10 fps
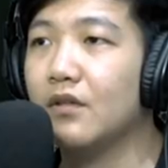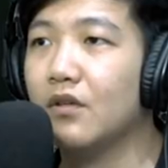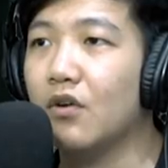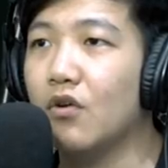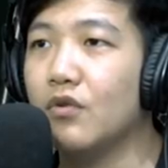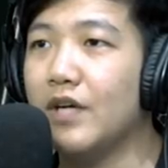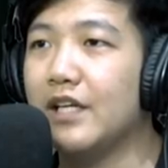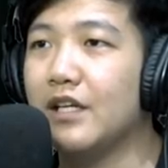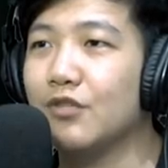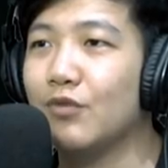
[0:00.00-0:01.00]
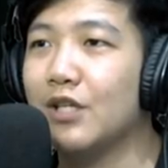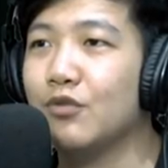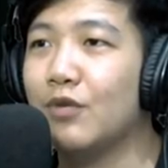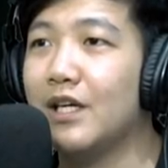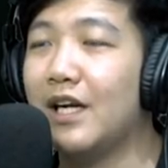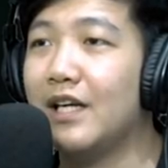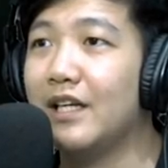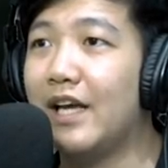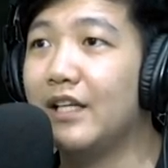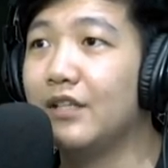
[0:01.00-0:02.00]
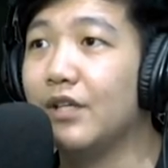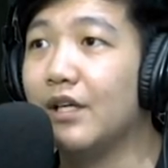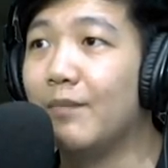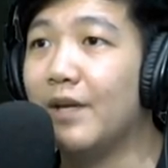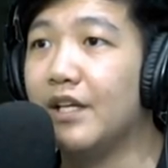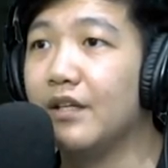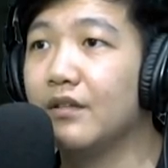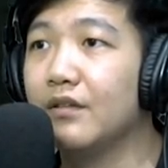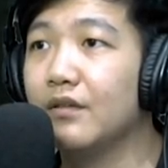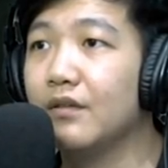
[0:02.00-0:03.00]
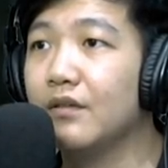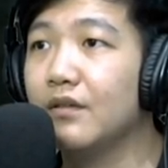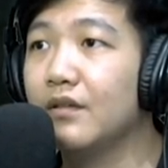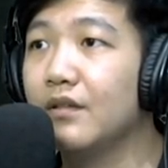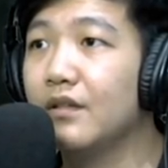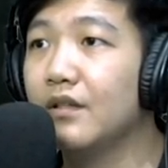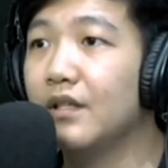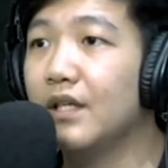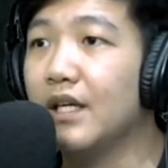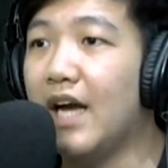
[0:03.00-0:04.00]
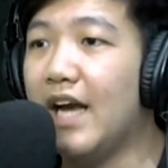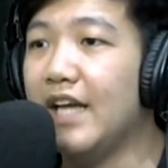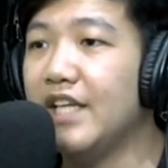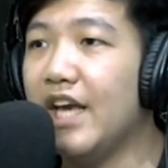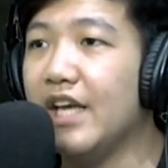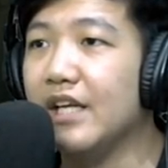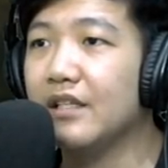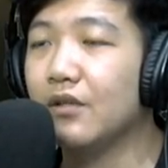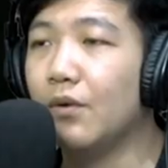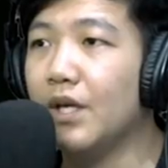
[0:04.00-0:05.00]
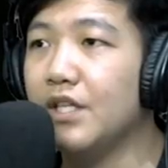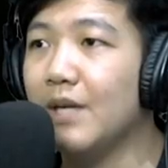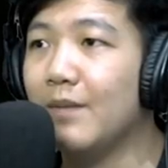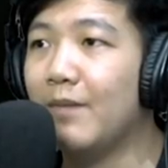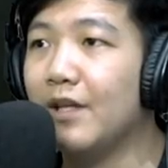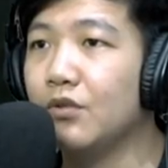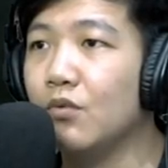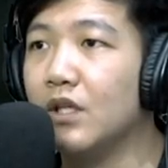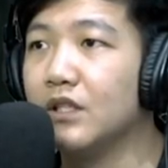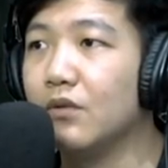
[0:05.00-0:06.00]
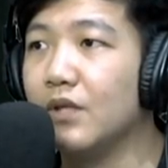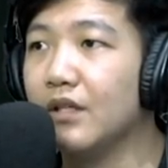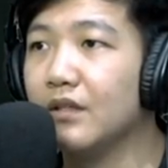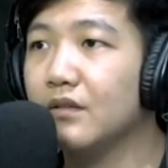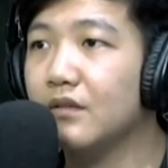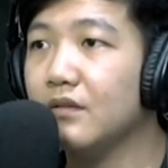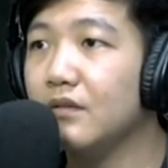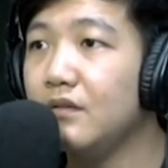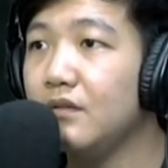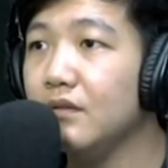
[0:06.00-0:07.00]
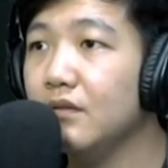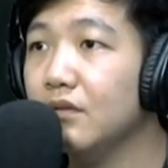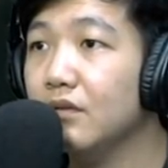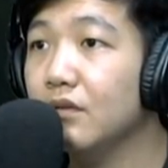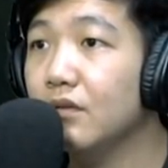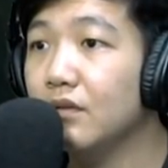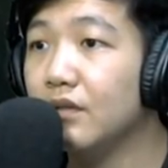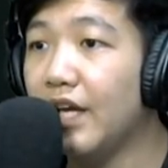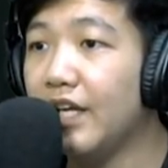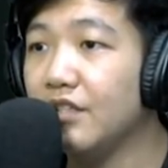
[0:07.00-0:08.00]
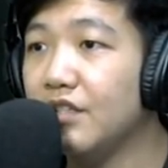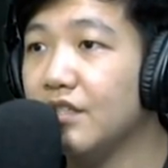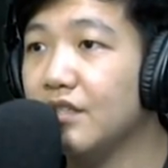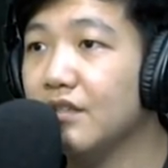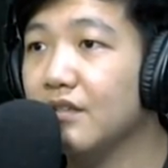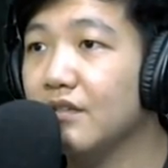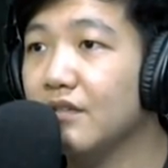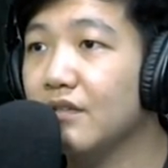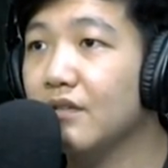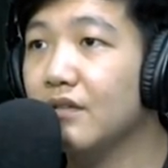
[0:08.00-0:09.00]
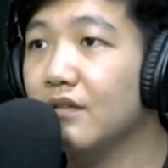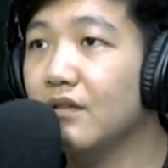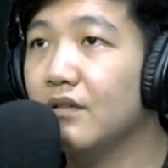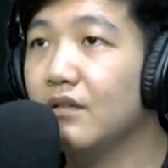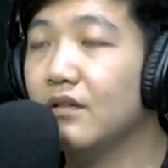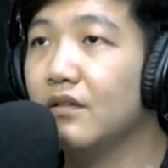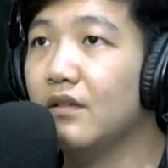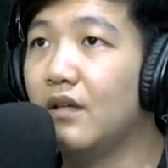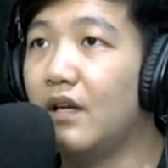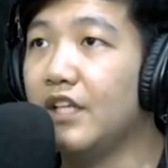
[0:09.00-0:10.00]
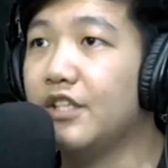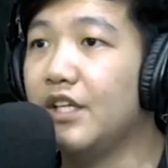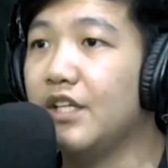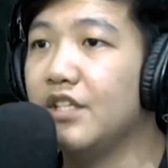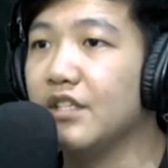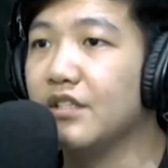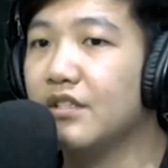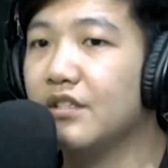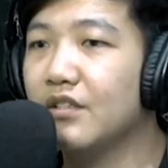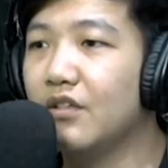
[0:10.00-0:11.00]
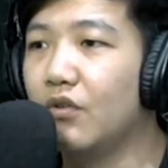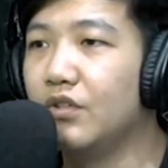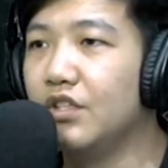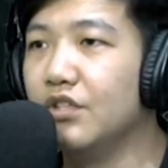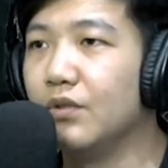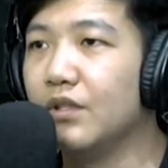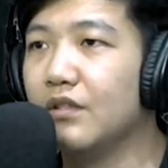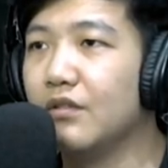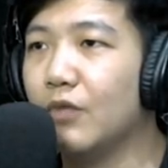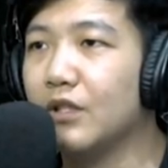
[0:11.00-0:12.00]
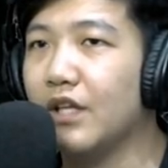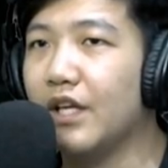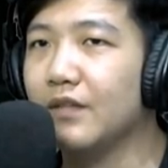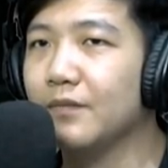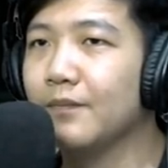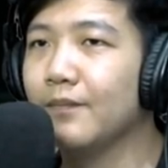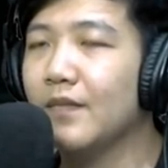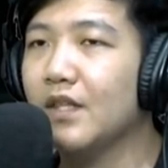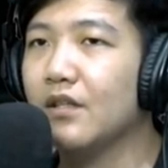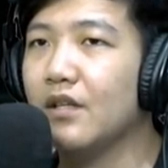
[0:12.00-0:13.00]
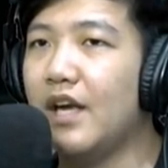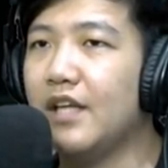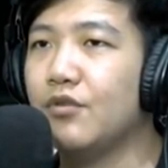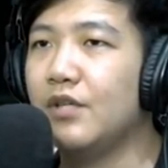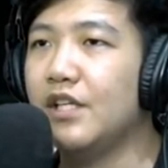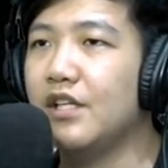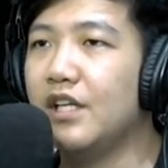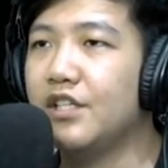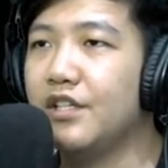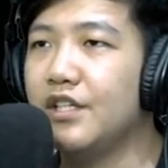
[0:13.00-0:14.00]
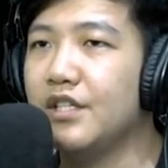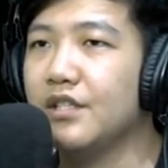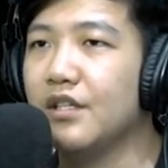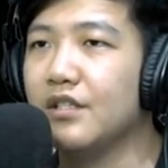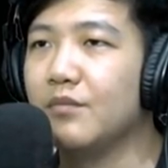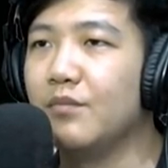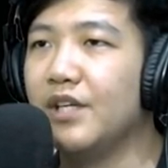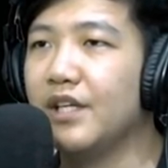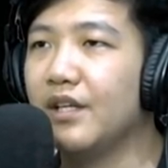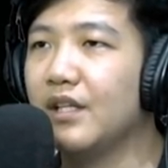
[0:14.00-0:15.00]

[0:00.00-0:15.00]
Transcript: kok kok kayak dengar suara-suara keran air gitu ya? Apa ini? KNY. Oke, siap. Apa itu gua nggak tahu ya. The heck is this? Lechery Jinx continued. What the hell? Actually, the lechery jinx doesn't bring real